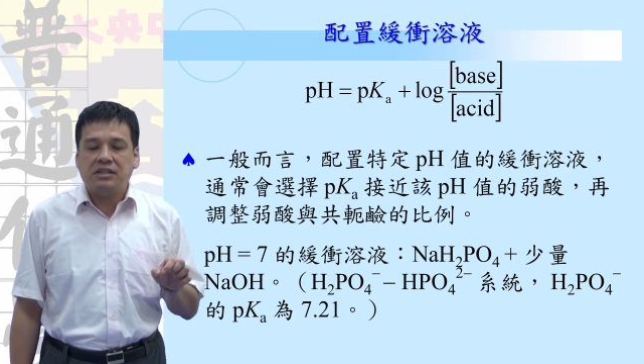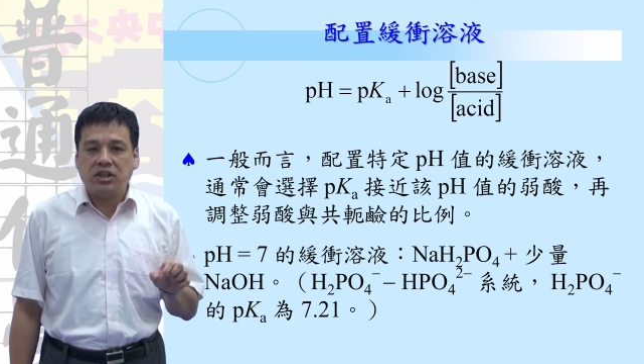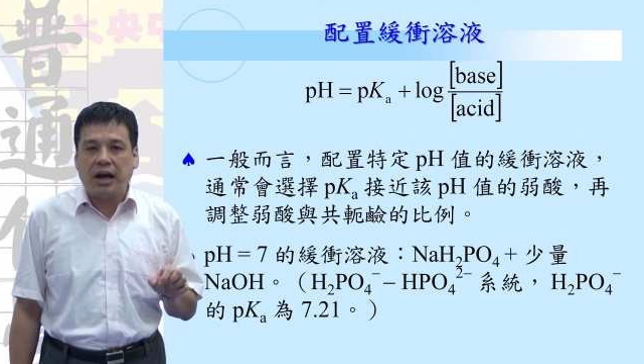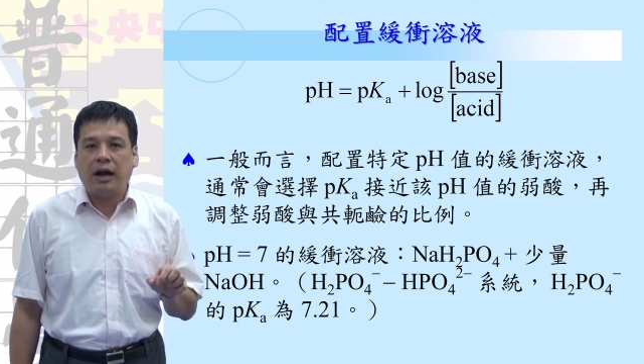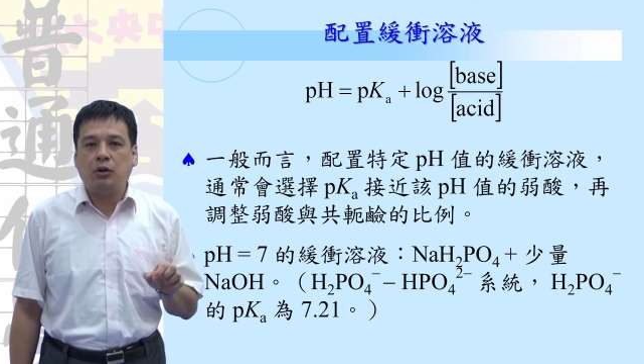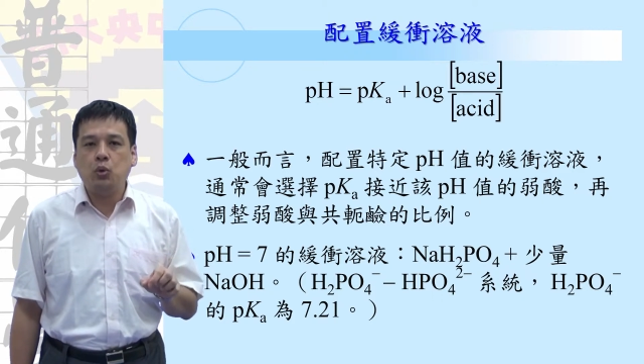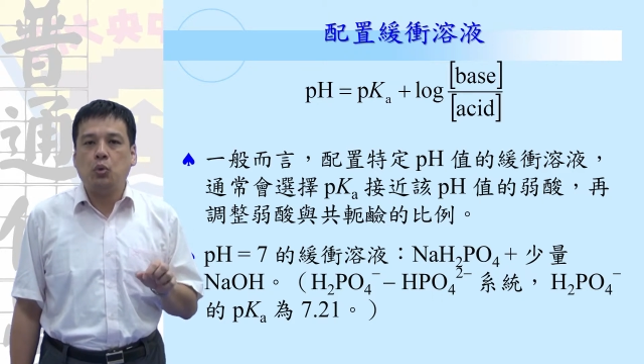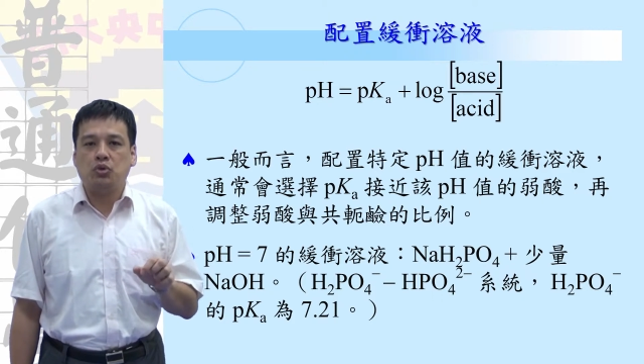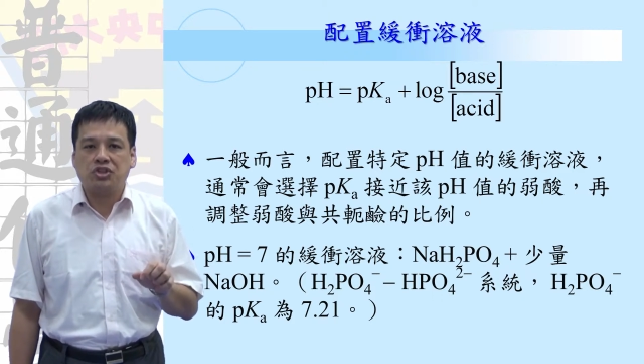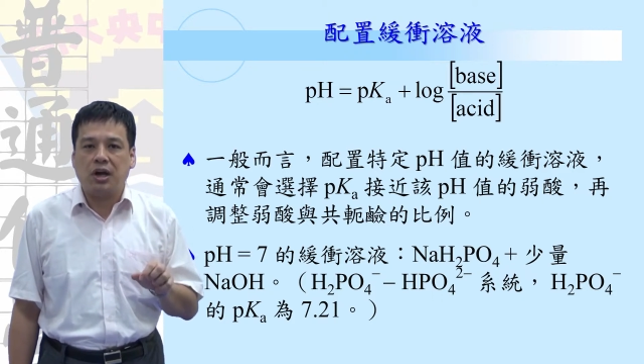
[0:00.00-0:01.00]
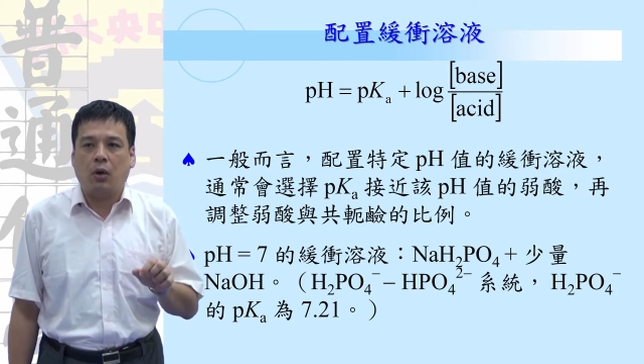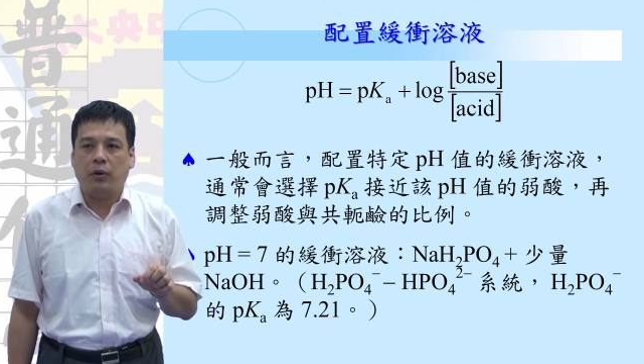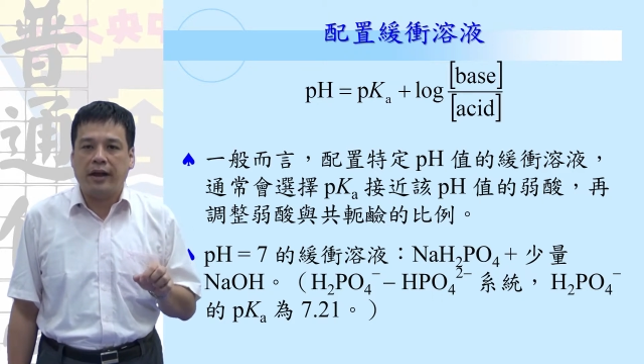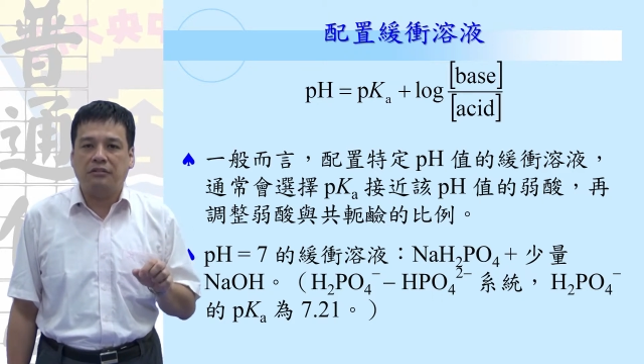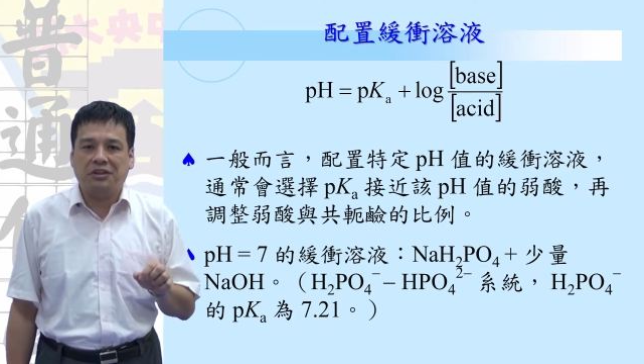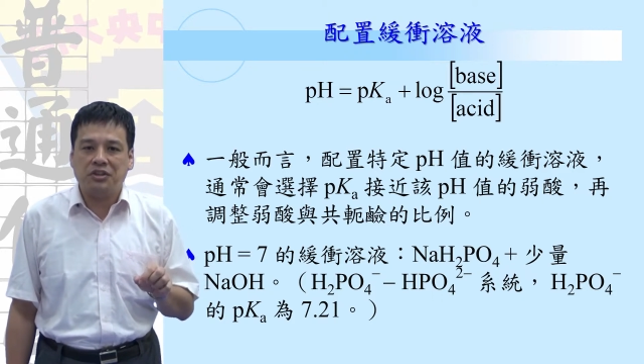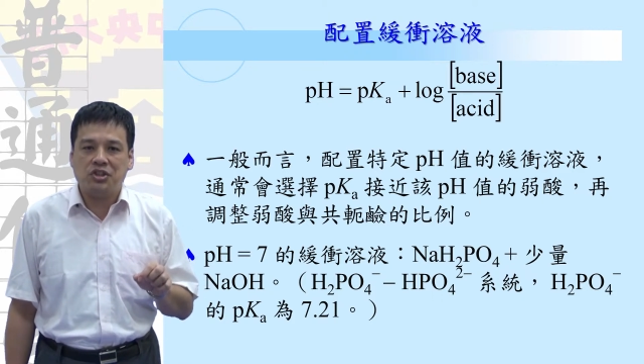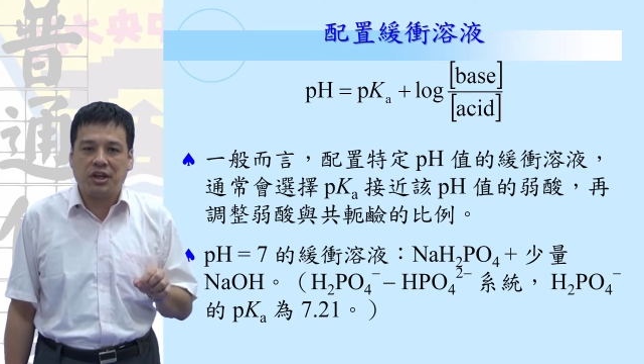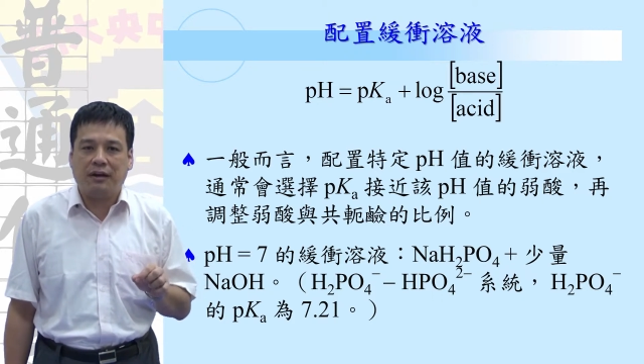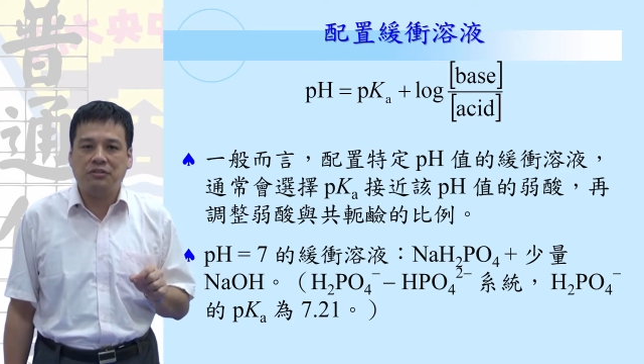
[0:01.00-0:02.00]
加入少量的
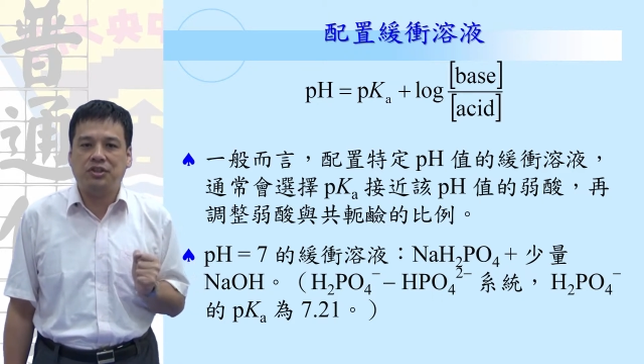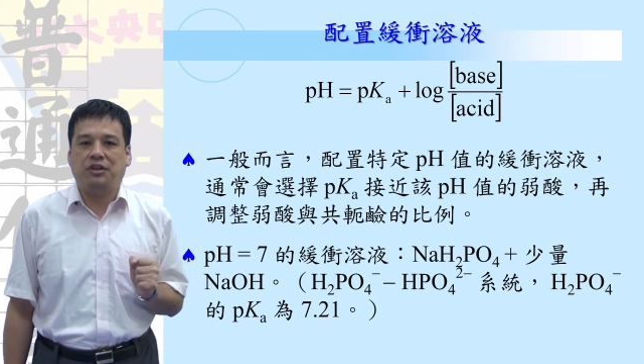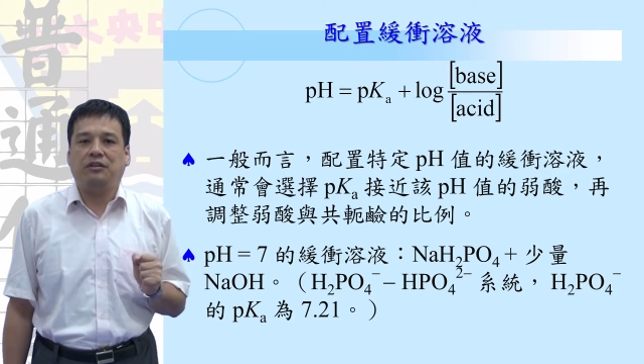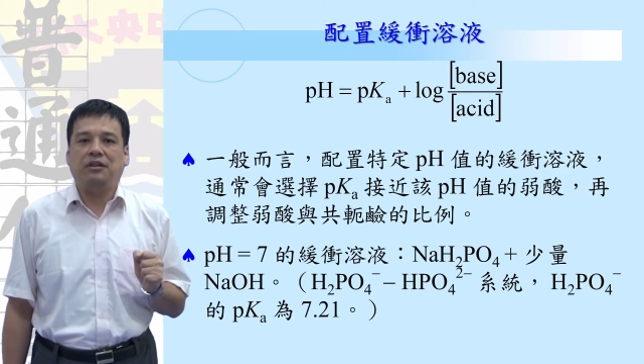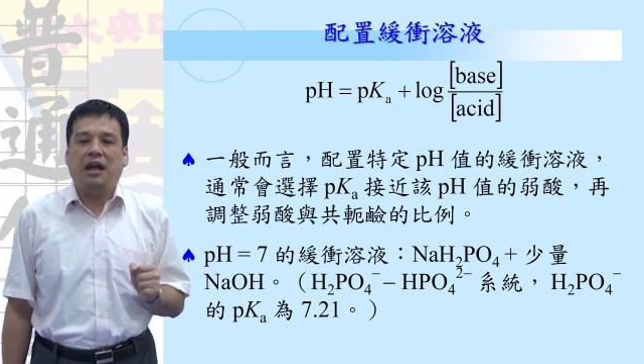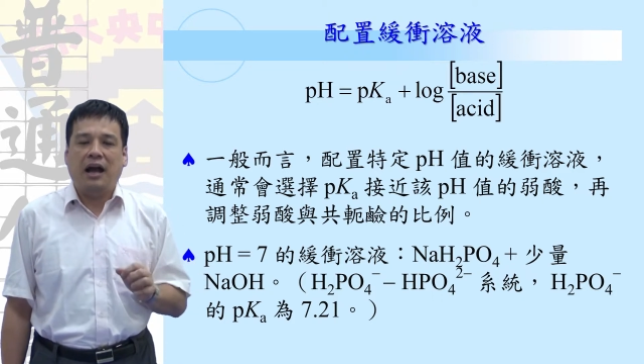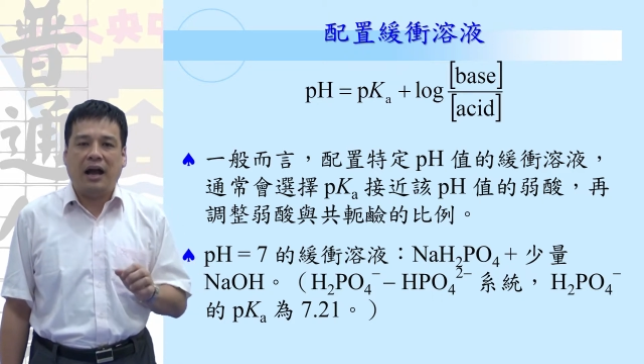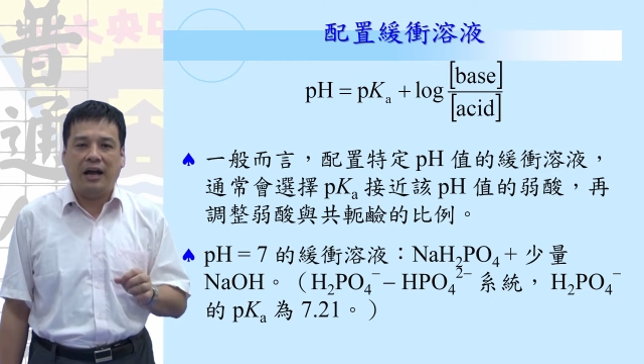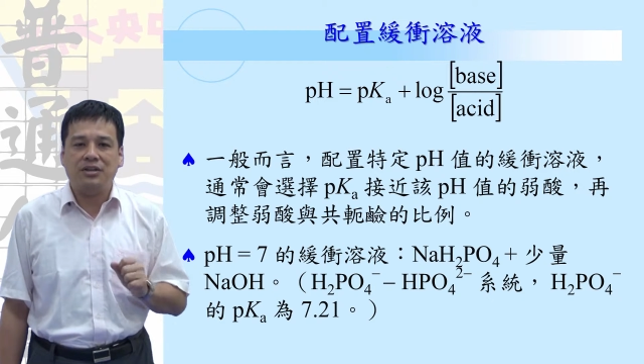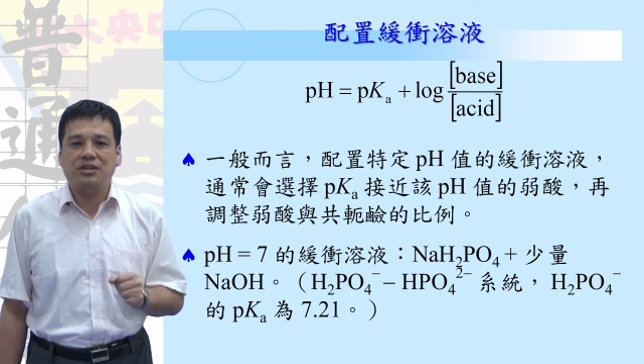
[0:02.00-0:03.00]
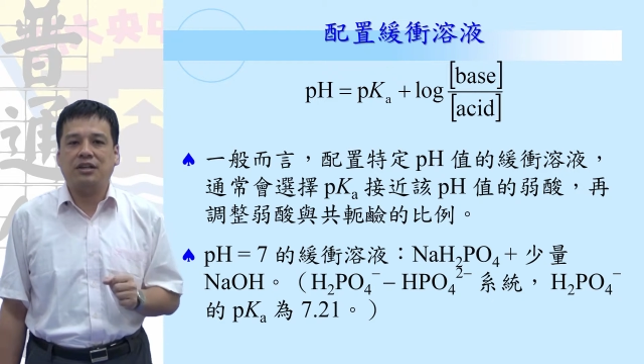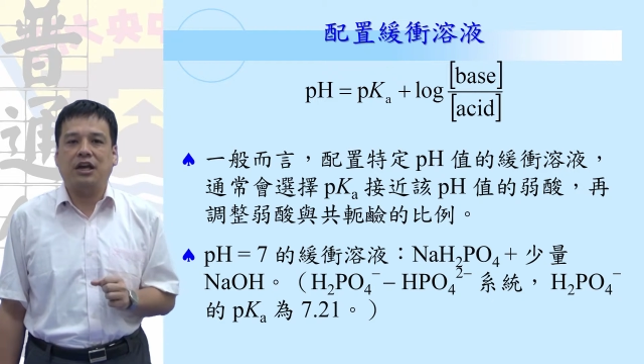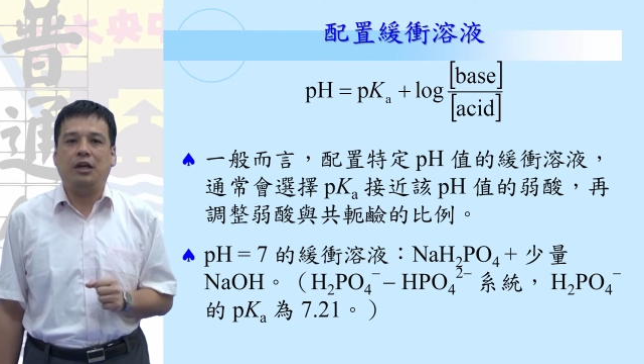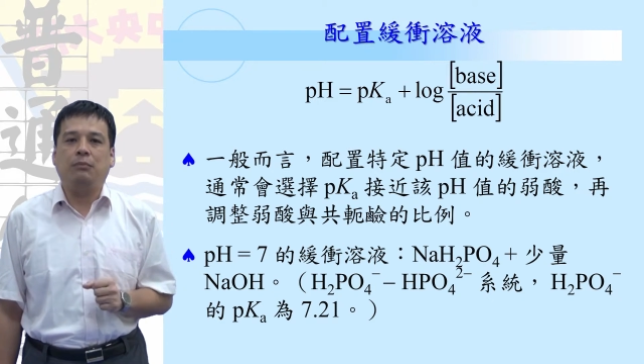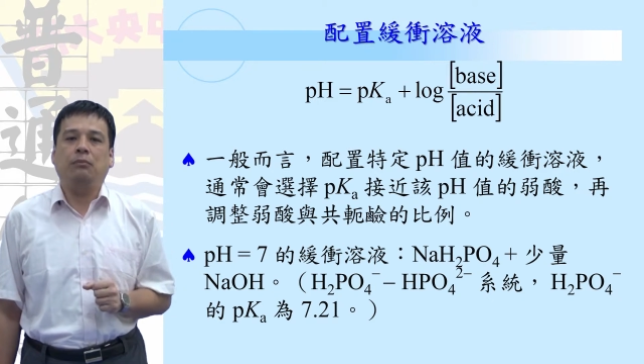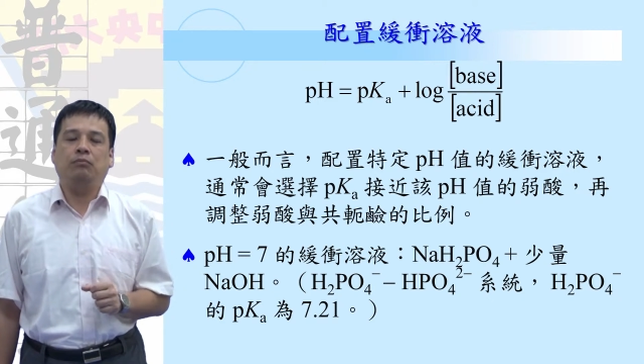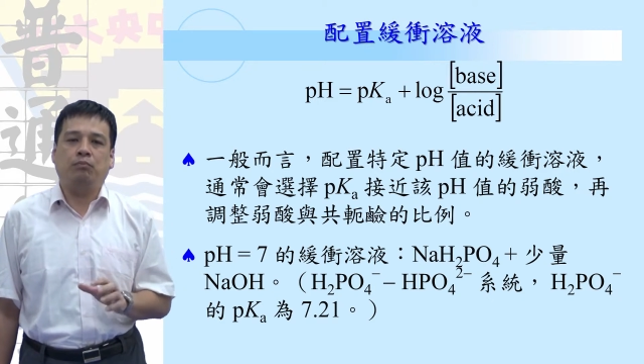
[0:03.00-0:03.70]
强碱，还是可以。